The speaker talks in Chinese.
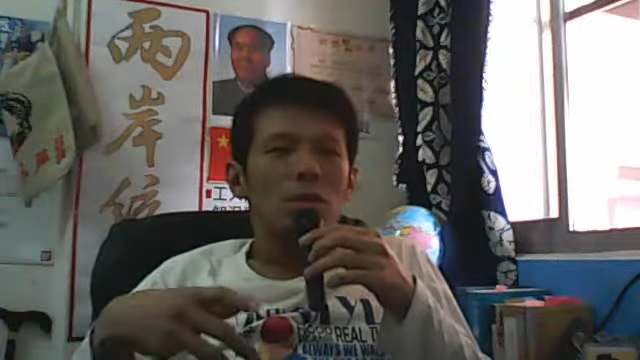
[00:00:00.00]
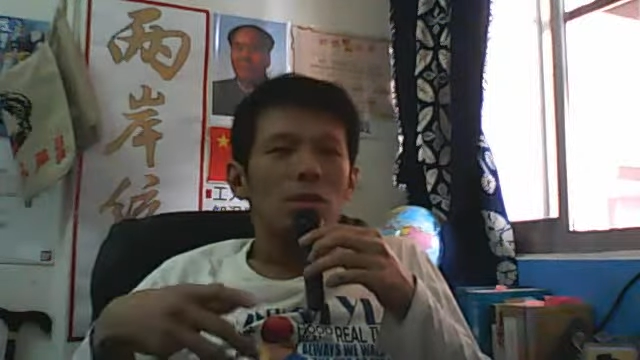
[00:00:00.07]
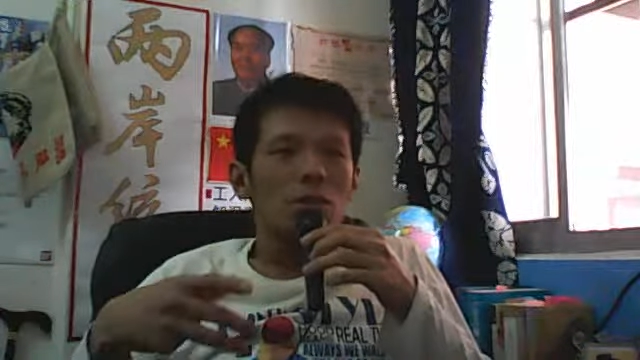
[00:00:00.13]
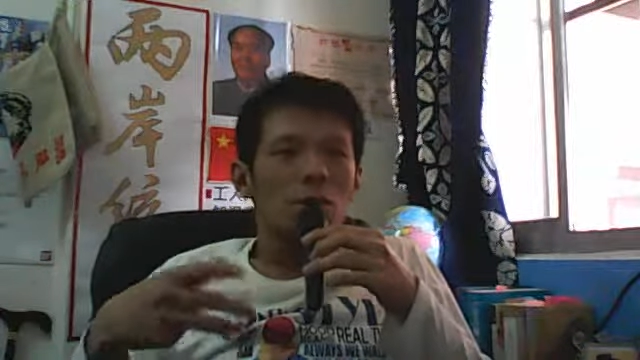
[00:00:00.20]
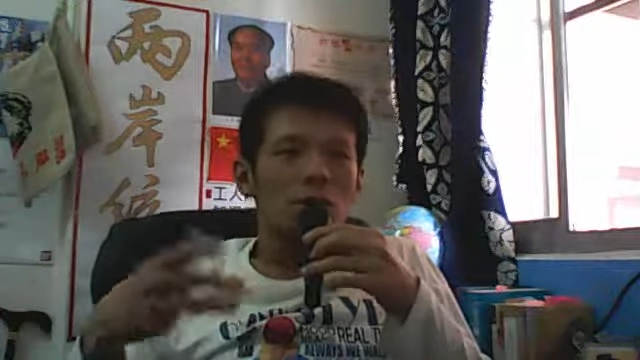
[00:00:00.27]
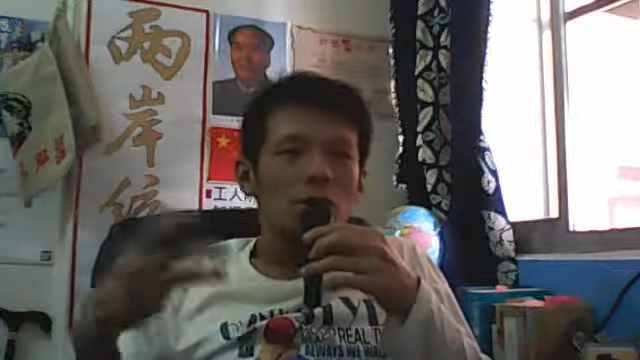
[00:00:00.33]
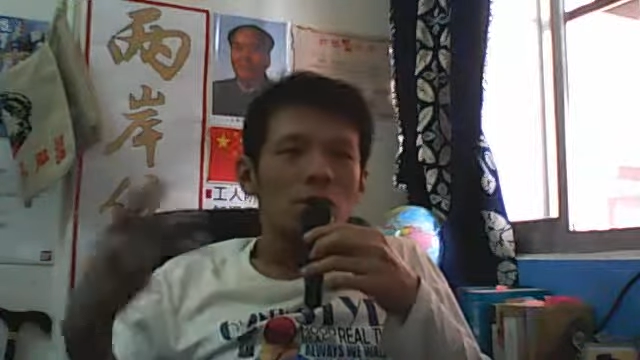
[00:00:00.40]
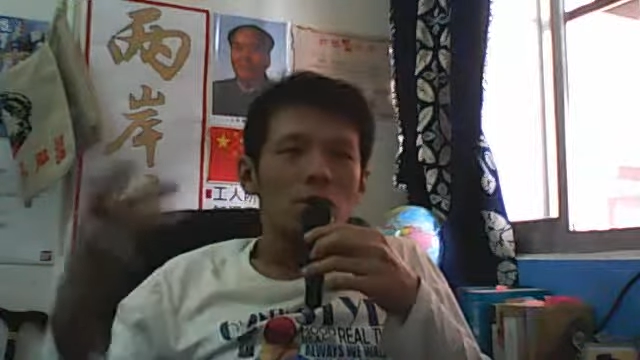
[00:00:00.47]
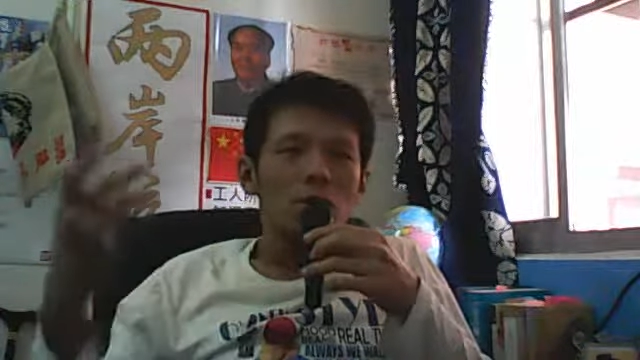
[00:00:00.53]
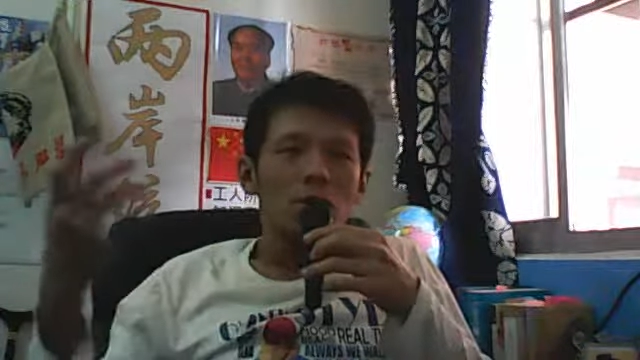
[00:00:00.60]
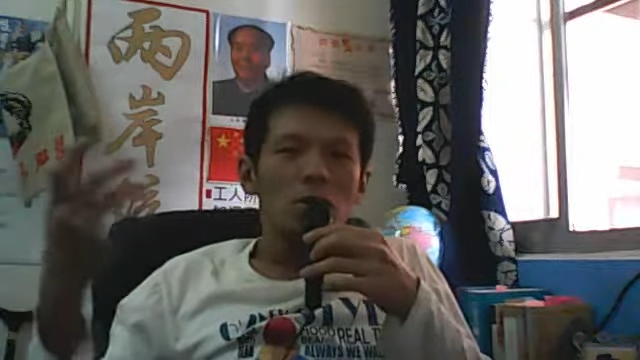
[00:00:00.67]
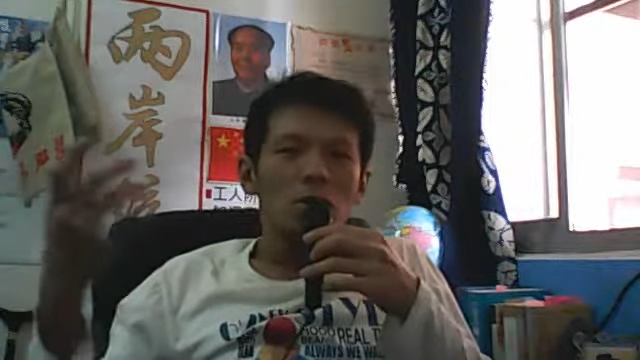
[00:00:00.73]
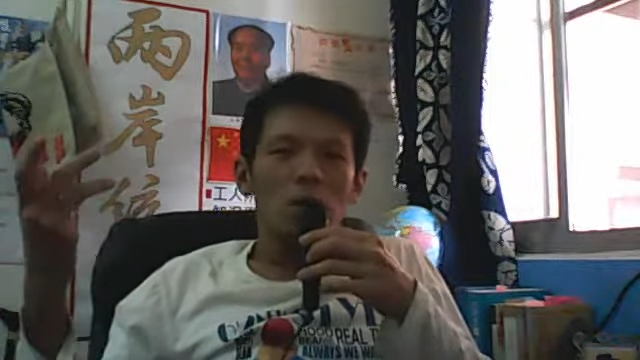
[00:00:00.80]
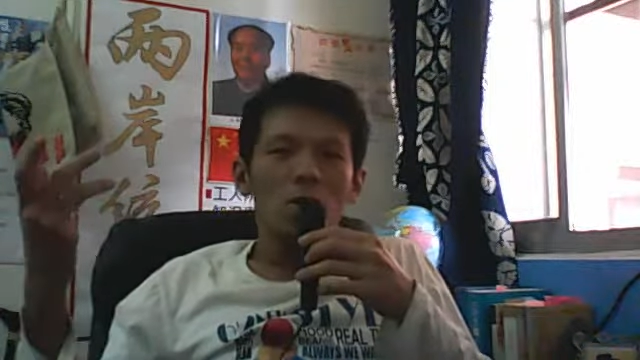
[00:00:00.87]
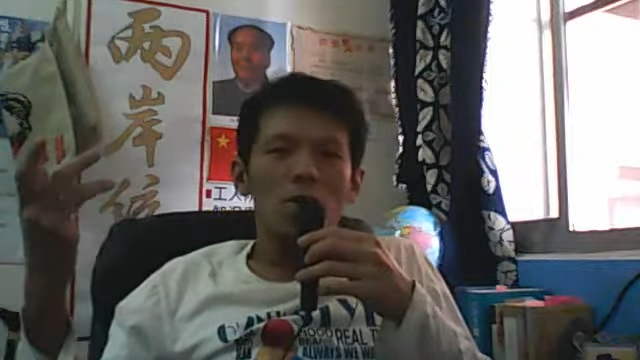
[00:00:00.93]
小时候就
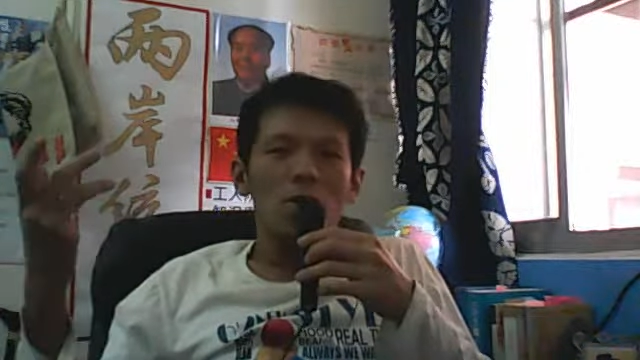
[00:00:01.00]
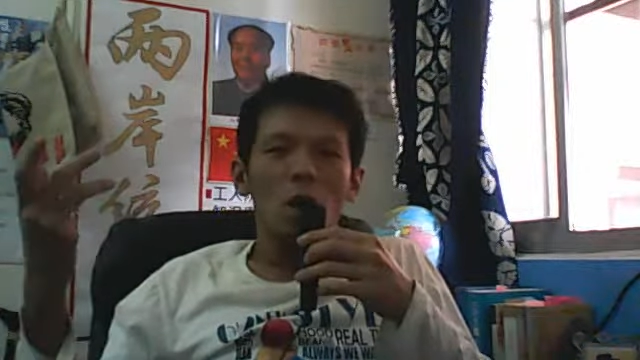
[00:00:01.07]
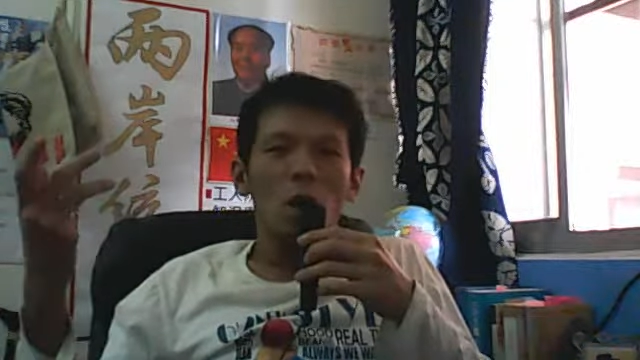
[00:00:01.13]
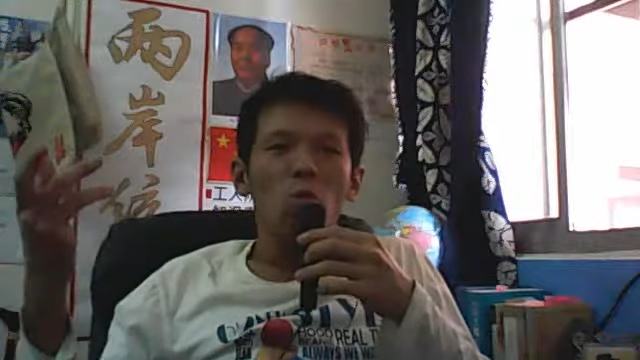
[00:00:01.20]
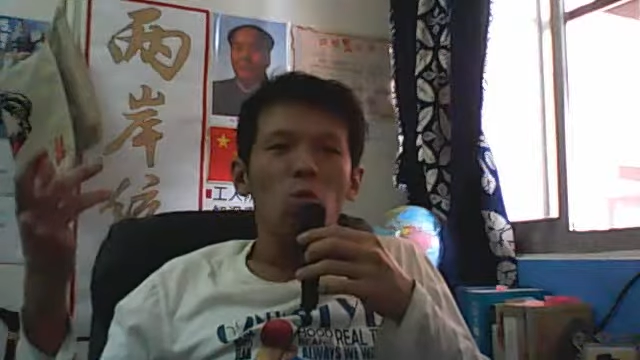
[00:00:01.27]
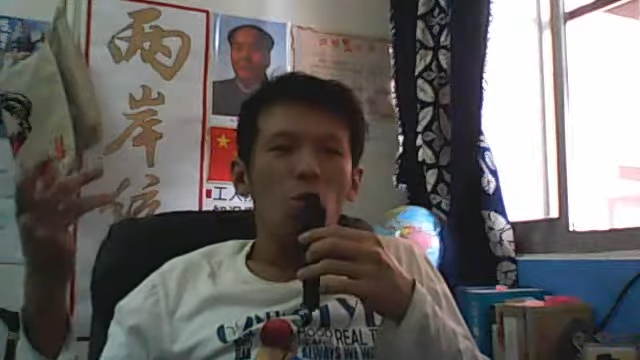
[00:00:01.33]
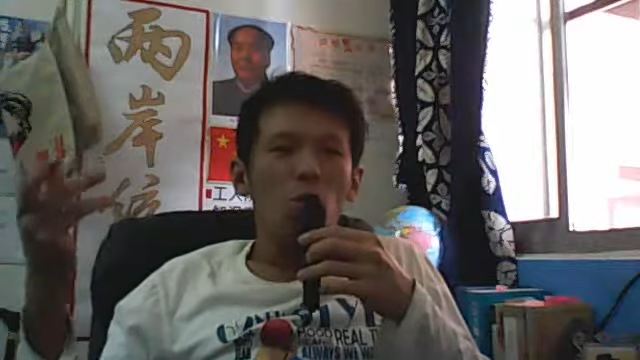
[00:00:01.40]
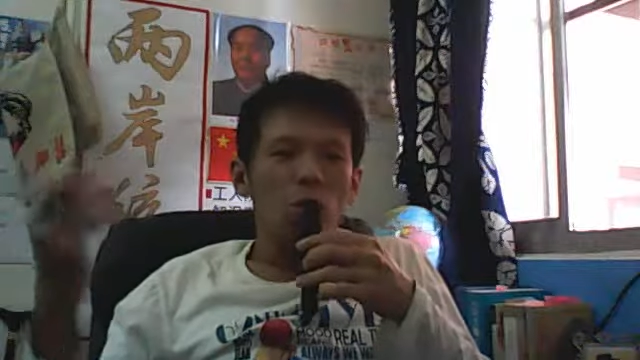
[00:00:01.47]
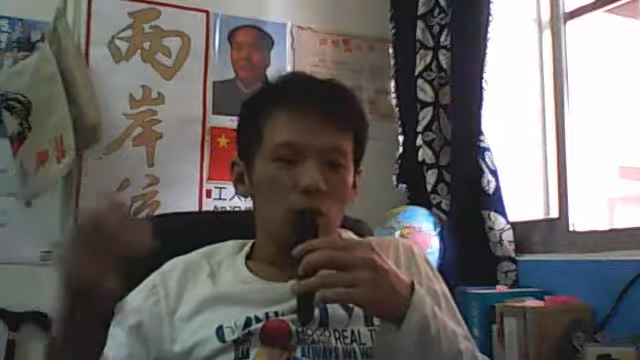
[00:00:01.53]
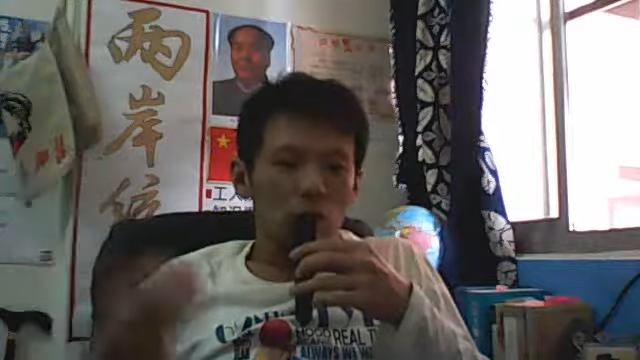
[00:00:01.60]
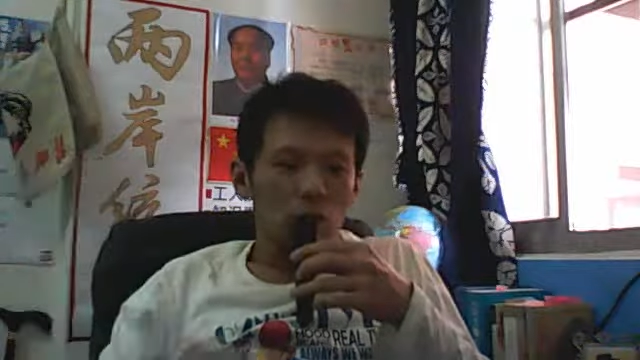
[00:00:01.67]
什么着魔了，